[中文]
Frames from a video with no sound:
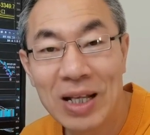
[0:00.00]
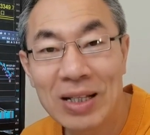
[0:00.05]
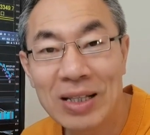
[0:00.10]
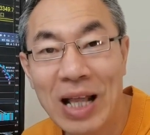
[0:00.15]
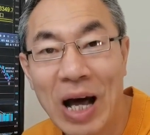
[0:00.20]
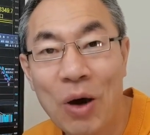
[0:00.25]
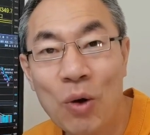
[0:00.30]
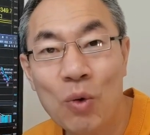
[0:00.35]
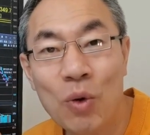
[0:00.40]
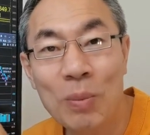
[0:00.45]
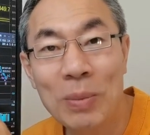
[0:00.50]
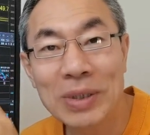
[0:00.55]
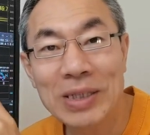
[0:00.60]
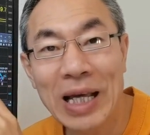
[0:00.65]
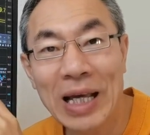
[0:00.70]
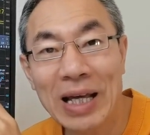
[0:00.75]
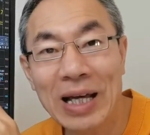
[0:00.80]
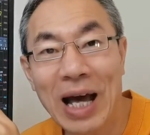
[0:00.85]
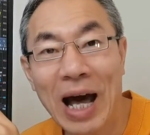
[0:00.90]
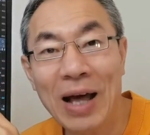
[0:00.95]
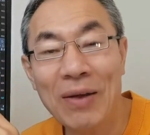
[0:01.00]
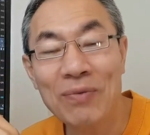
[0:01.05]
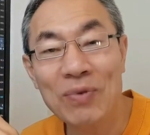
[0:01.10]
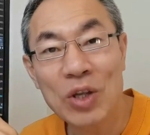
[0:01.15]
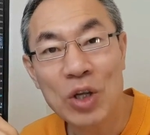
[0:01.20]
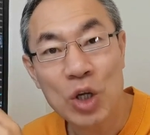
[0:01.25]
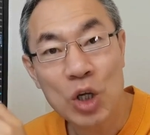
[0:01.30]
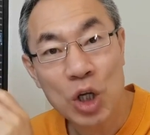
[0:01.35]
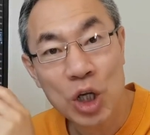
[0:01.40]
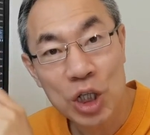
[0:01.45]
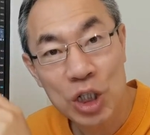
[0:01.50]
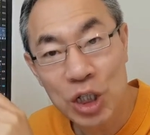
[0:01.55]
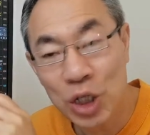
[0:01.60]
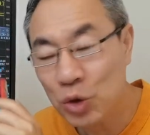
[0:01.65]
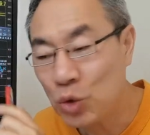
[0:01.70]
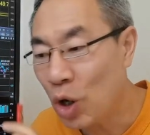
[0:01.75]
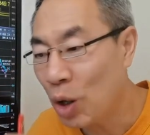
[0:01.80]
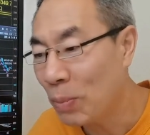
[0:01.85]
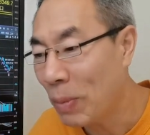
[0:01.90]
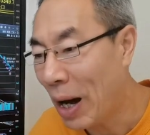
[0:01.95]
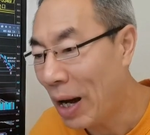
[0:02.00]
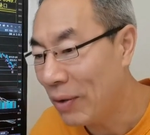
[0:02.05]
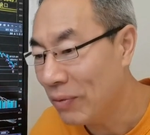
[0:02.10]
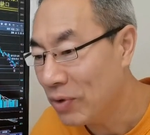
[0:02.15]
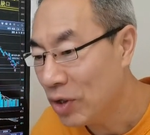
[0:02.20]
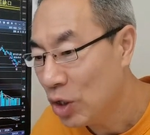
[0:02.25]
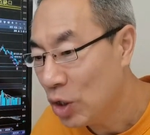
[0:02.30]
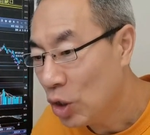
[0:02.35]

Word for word: 那我们再看科创板，